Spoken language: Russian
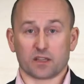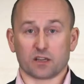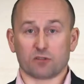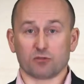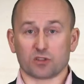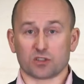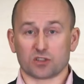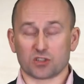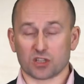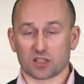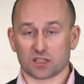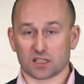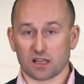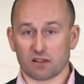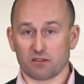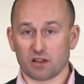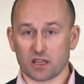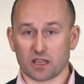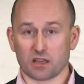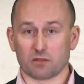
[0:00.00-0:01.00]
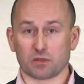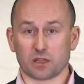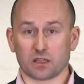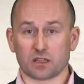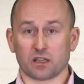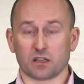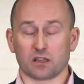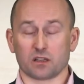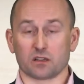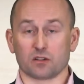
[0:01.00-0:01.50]
Так вот, Чехословакия
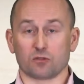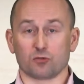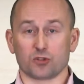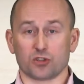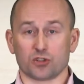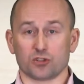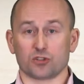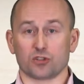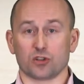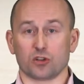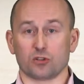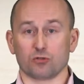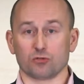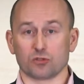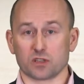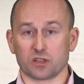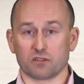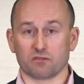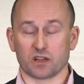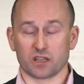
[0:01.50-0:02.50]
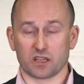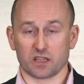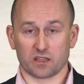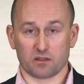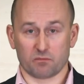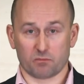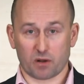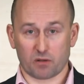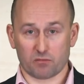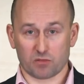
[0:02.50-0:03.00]
обладала очень серьезной
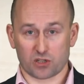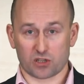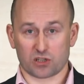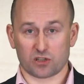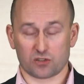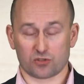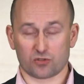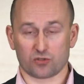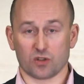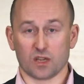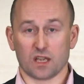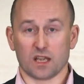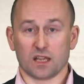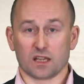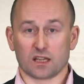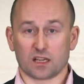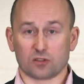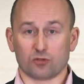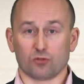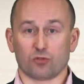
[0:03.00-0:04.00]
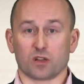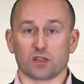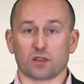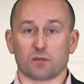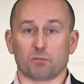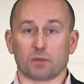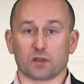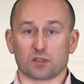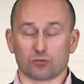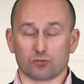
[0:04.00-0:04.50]
военной промышленностью, которую
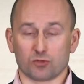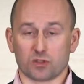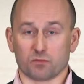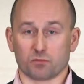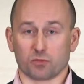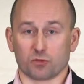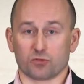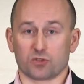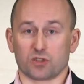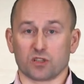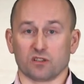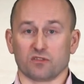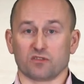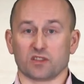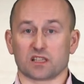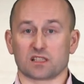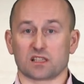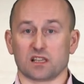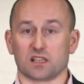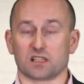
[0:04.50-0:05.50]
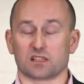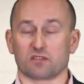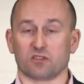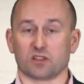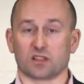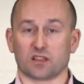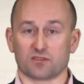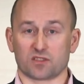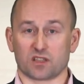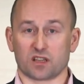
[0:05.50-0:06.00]
она, по сути, получила в
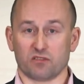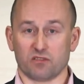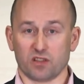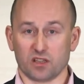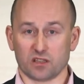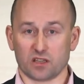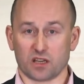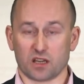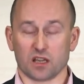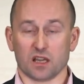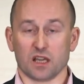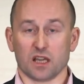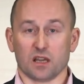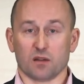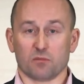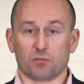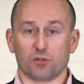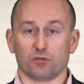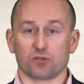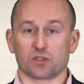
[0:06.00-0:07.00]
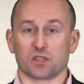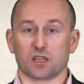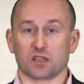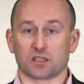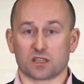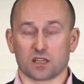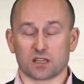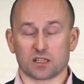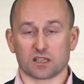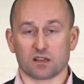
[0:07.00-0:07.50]
наследство от Австро-Венгрии, плюс
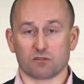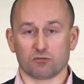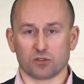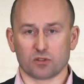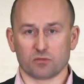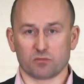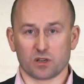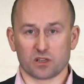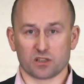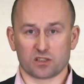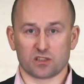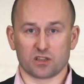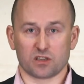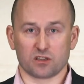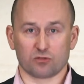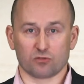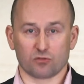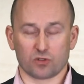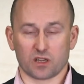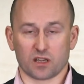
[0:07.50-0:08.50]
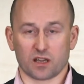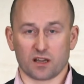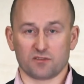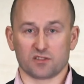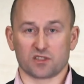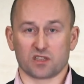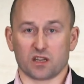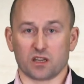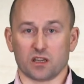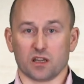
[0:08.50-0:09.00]
некоторые заводы были с территории
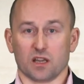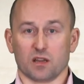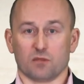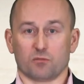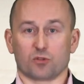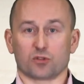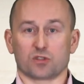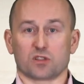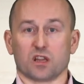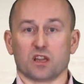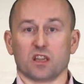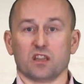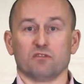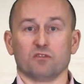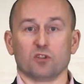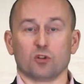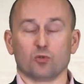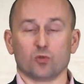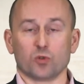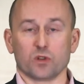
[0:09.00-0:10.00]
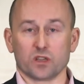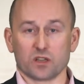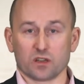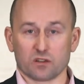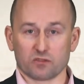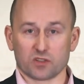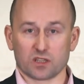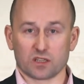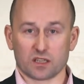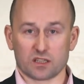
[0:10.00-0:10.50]
Австрии, просто
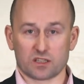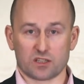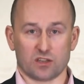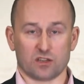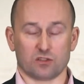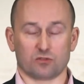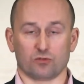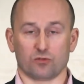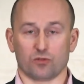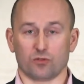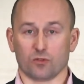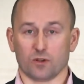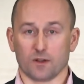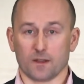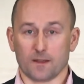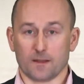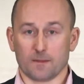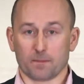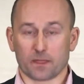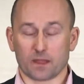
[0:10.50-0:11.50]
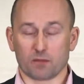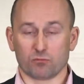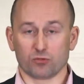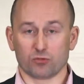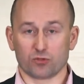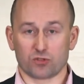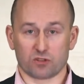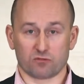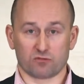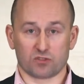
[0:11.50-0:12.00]
эвакуированы на территорию
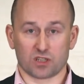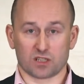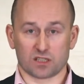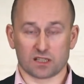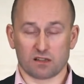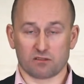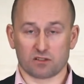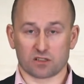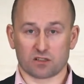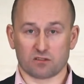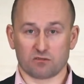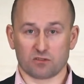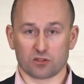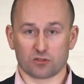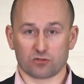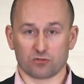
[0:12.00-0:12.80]
будущего чехословацкого